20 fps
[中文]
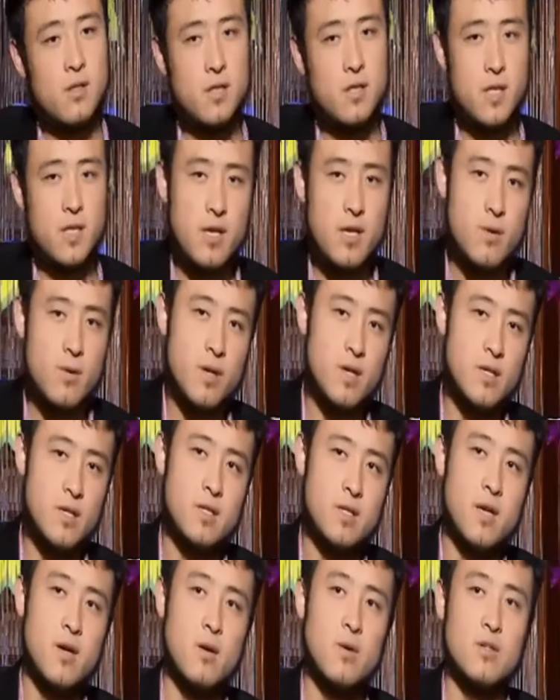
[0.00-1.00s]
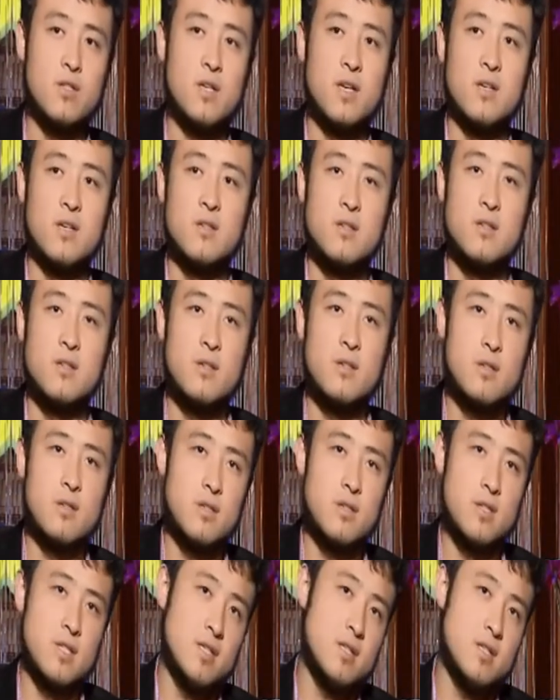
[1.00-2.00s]
正因为是这样，我想，
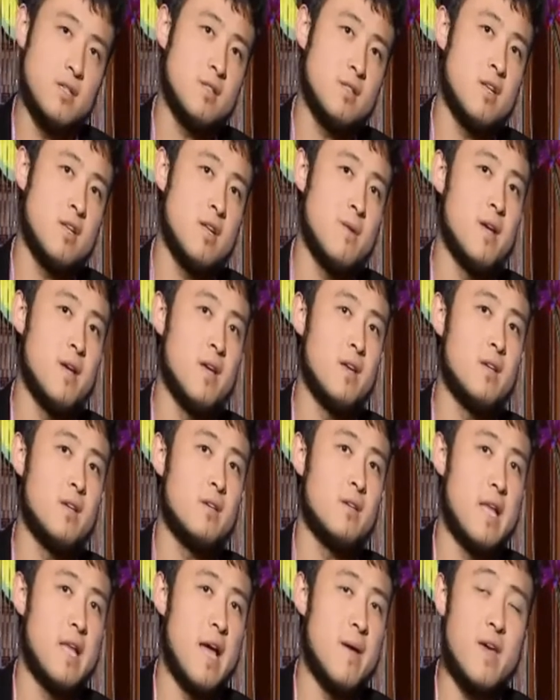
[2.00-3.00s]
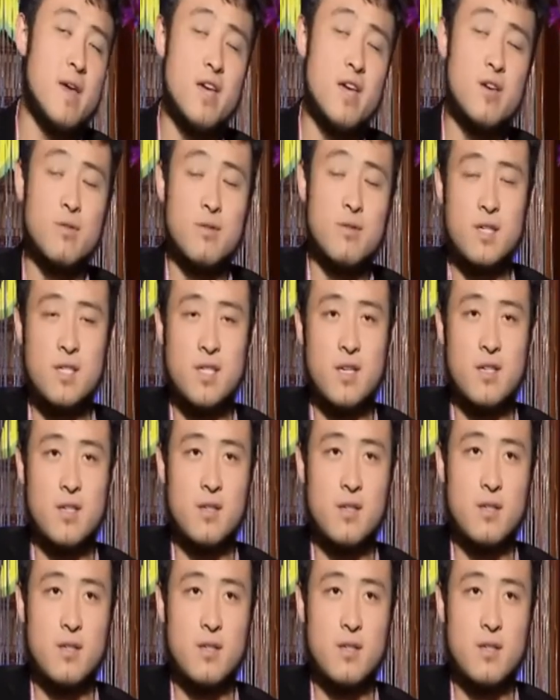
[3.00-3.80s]
清真寺里面难免有一些，